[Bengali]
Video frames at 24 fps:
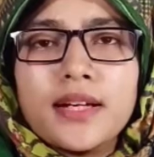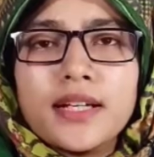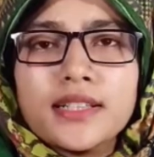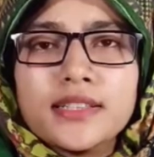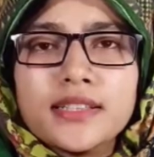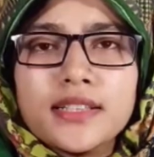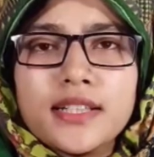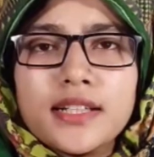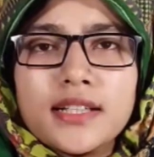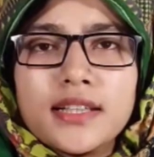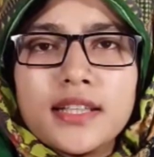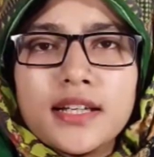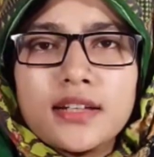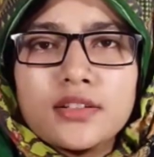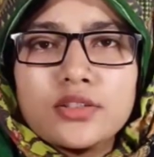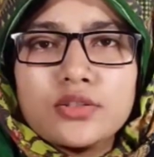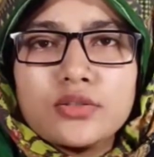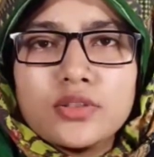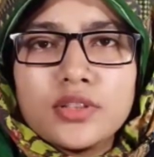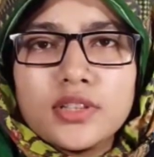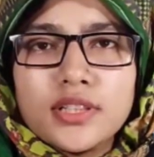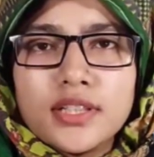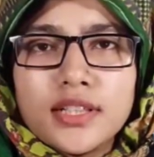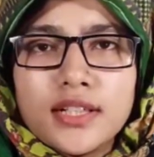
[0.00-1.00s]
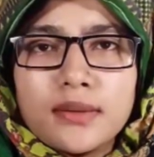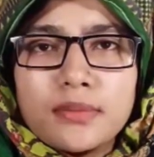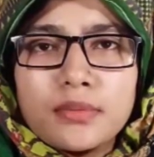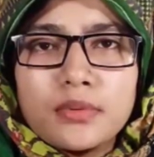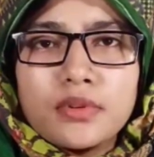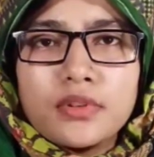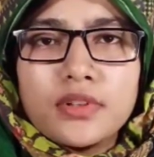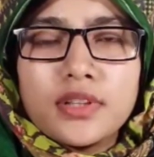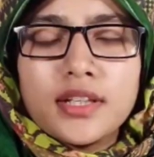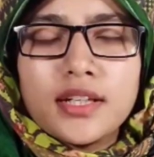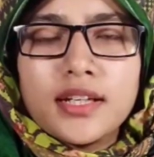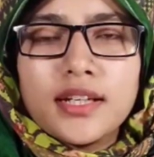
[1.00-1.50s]
রাস্তায় তার শরীর খারাপ
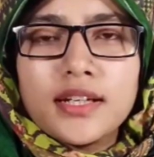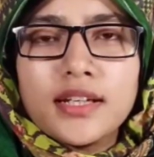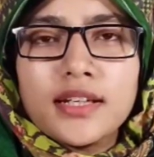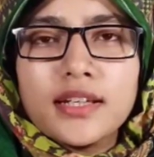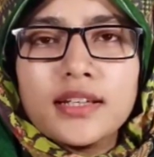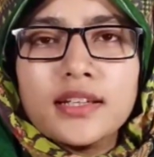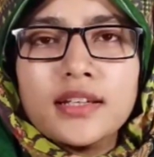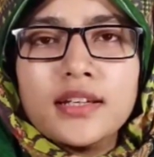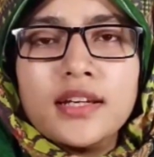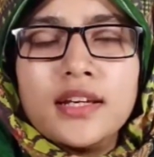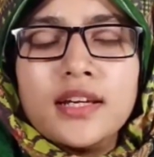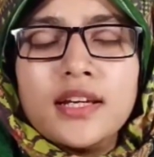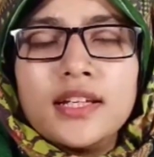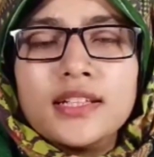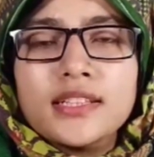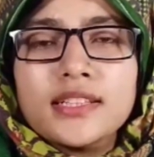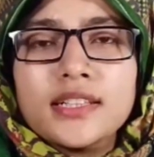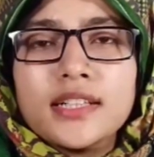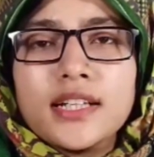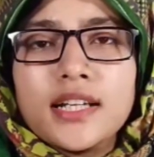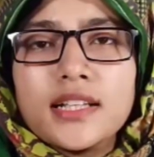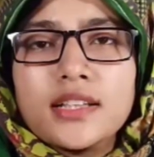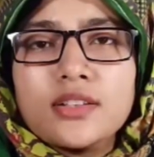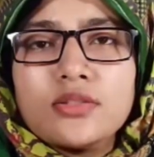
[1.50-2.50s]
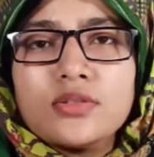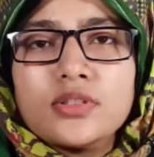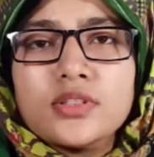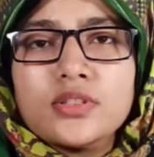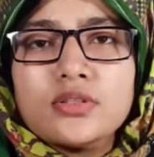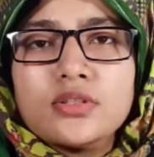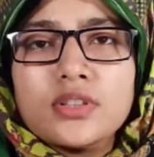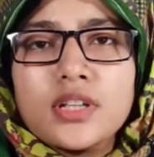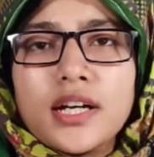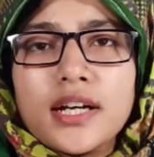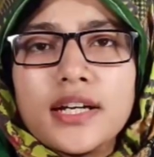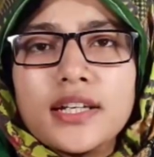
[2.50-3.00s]
করতে লাগে সে রাতেও
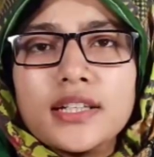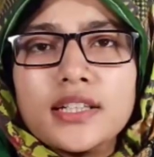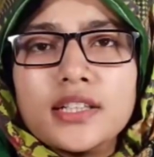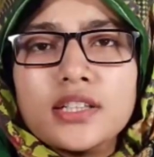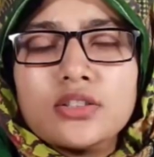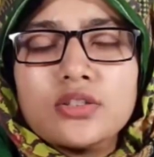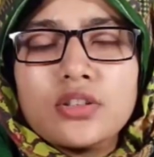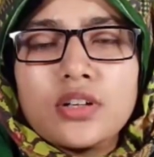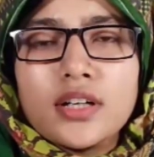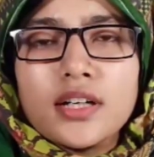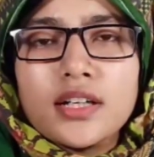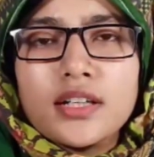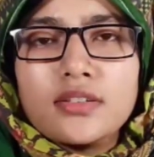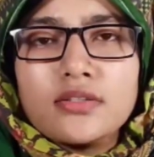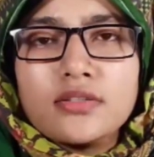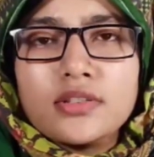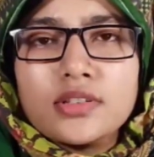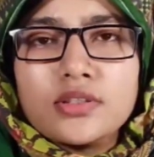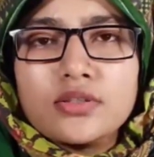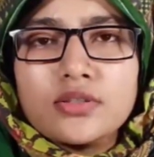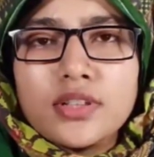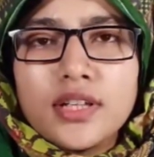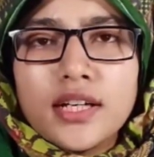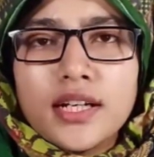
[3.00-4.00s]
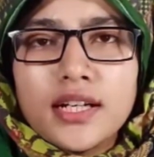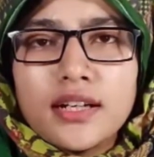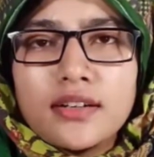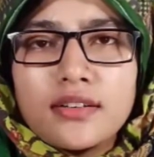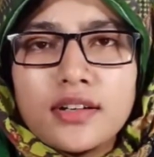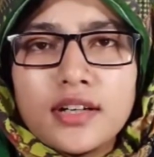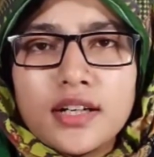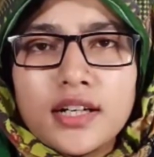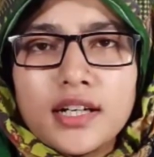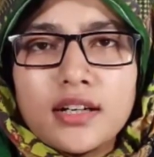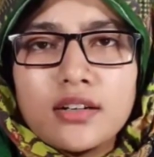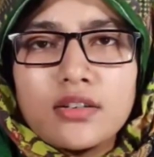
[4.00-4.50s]
কিছু খায়নি সকালেও কিছু না
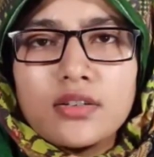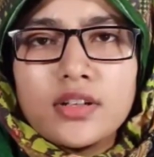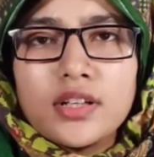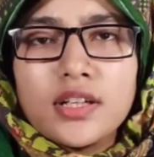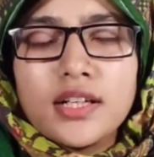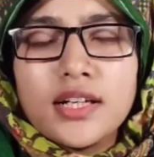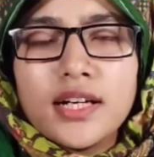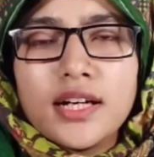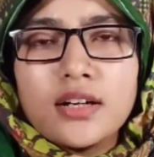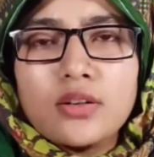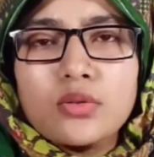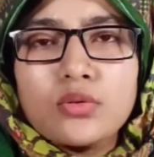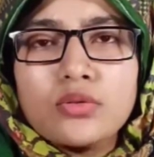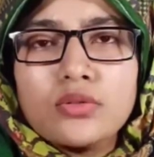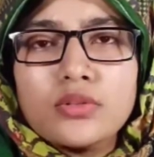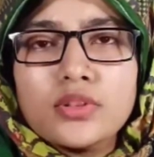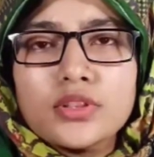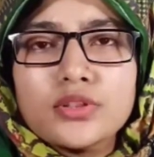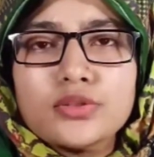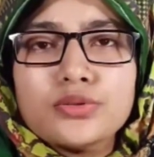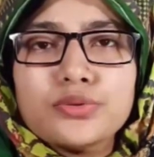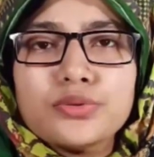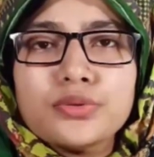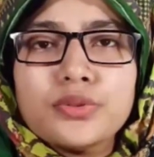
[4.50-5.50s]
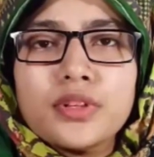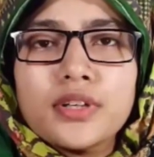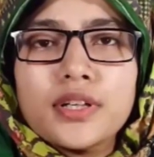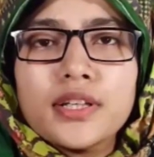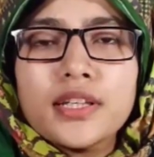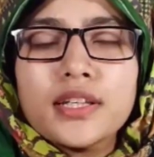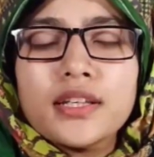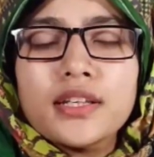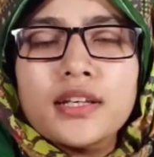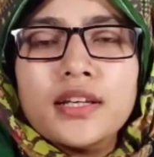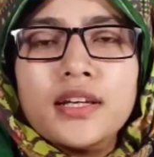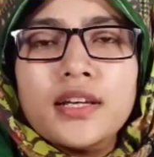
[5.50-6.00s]
খাওয়ার কারণেই গা গুলোতে শুরু করে